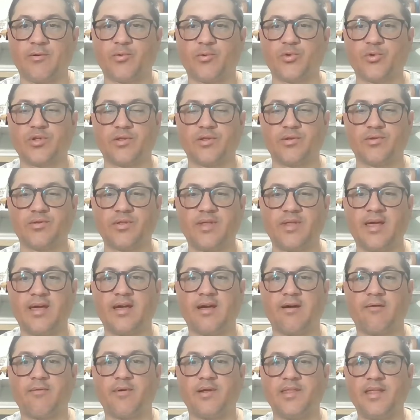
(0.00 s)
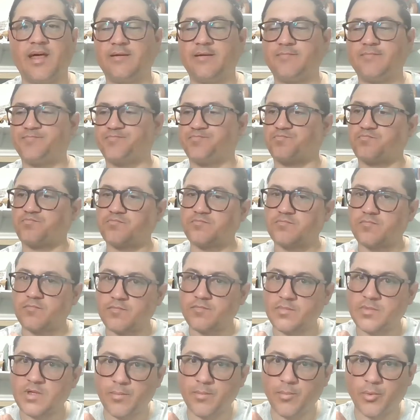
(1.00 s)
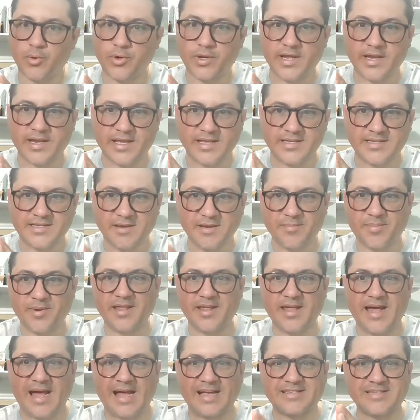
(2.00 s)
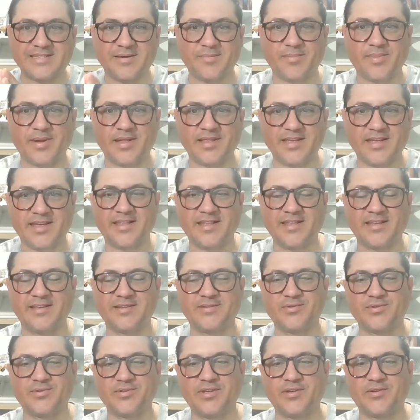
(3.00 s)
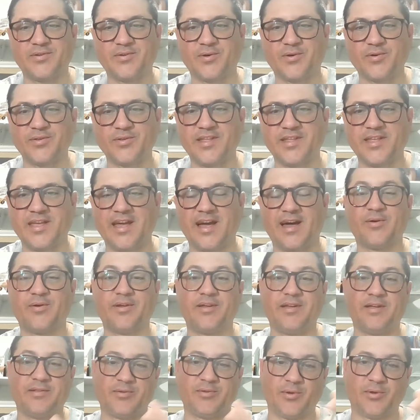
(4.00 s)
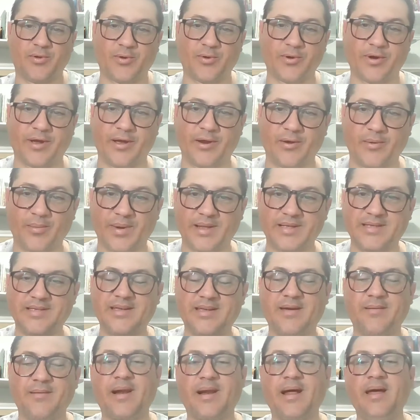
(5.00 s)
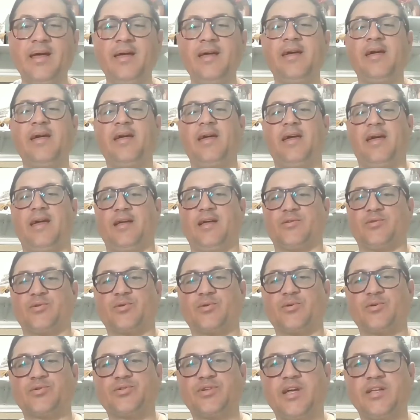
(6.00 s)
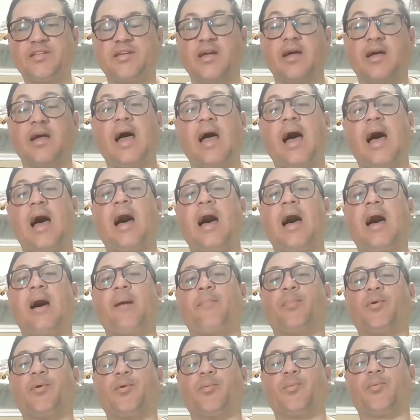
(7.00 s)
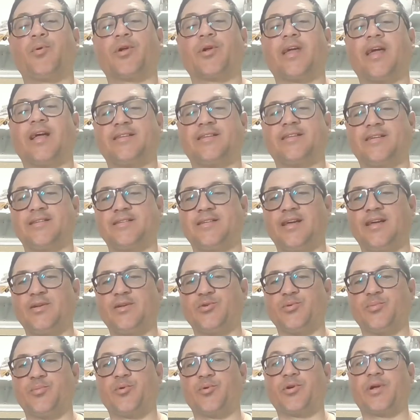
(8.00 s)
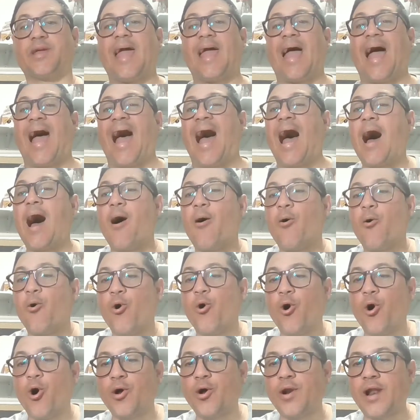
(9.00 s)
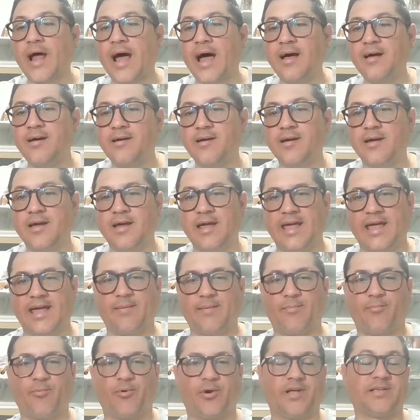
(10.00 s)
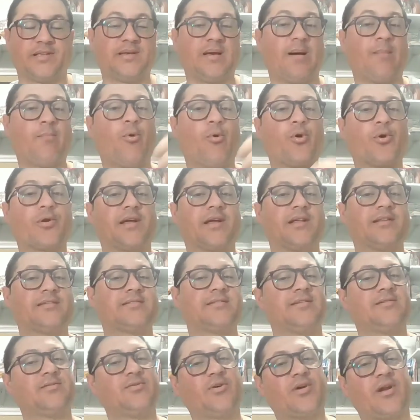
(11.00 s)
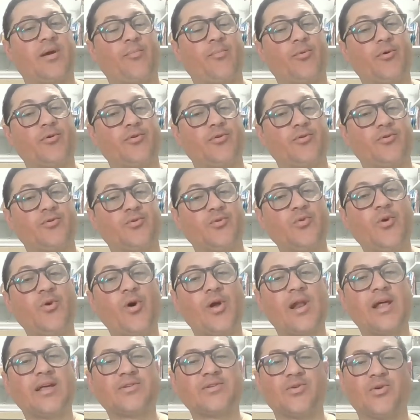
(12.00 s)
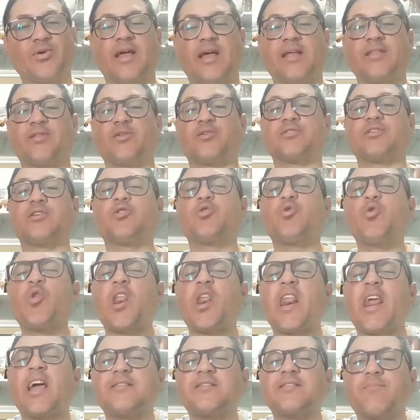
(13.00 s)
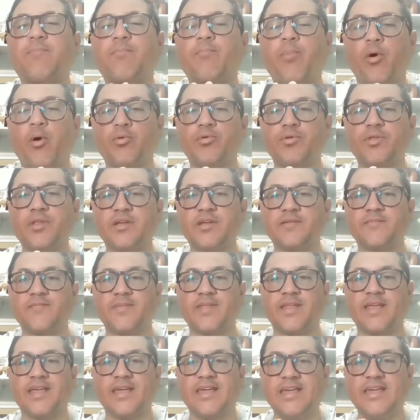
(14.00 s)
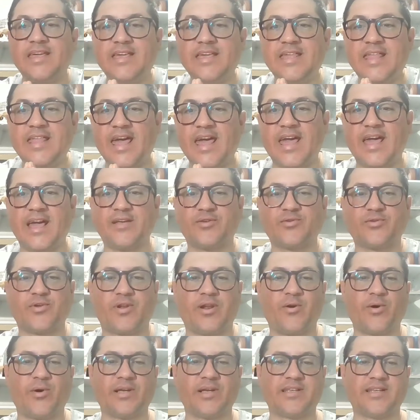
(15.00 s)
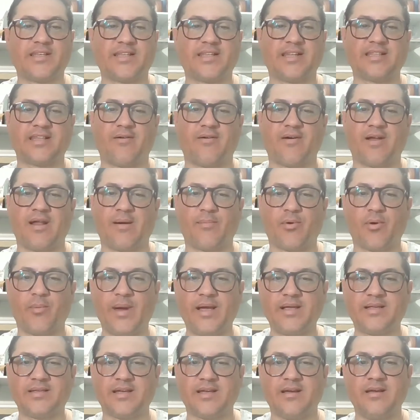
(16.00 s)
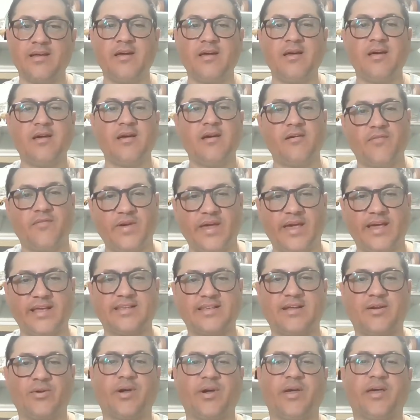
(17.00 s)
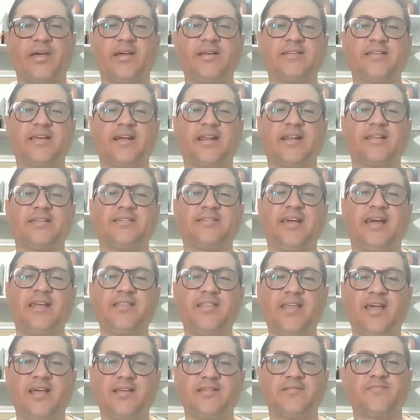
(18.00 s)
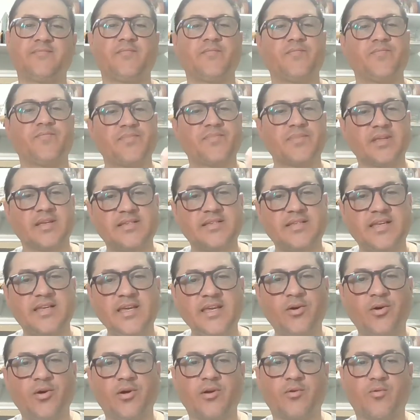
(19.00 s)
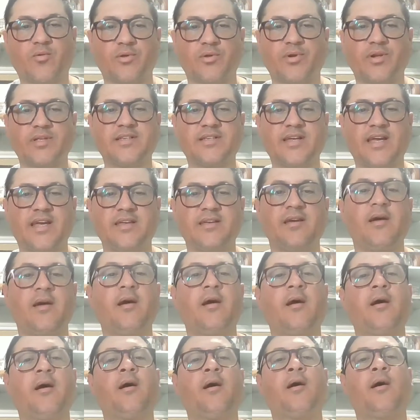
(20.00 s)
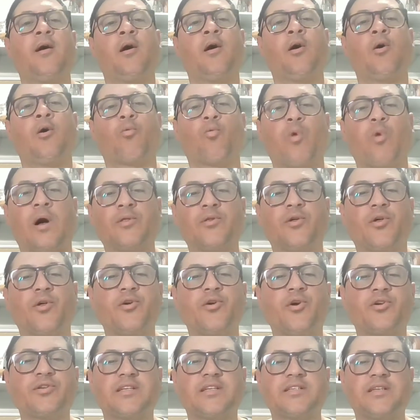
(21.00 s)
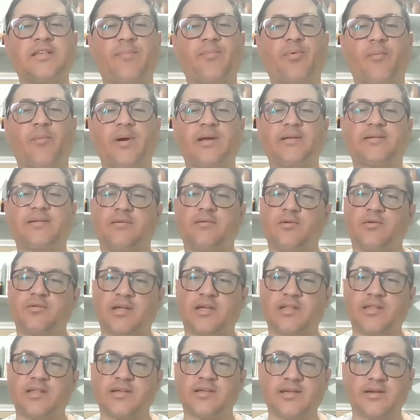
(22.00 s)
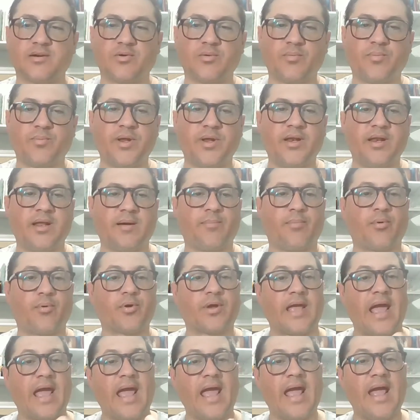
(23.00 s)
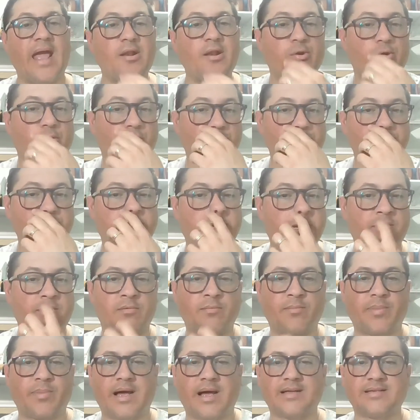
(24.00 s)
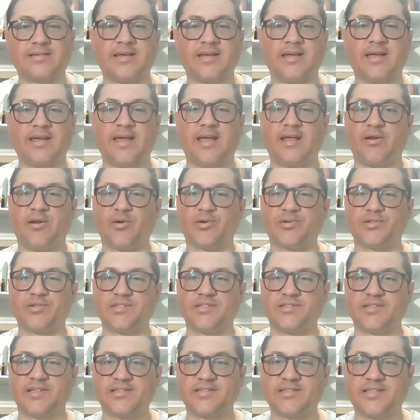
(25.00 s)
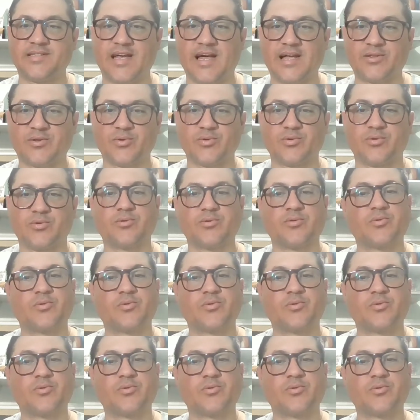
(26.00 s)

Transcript: aunque usted no tenga, ¿verdad? Porque el que siempre da, siempre tiene, dice un dicho cotidiano, y todo lo que el hombre siembra, eso cosecha. Ah, pero ¿por qué haces eso? Porque ahora, eh, por ese amor que el Señor ha puesto en tu corazón, entonces tú respondes. Y de eso era lo que se trataba la promesa. Fíjese lo que dice Eclesiastes 5 del 4 al 6 cuando Dios hace promesas no tardes en cumplirlas, porque Él no se complace en los insensatos.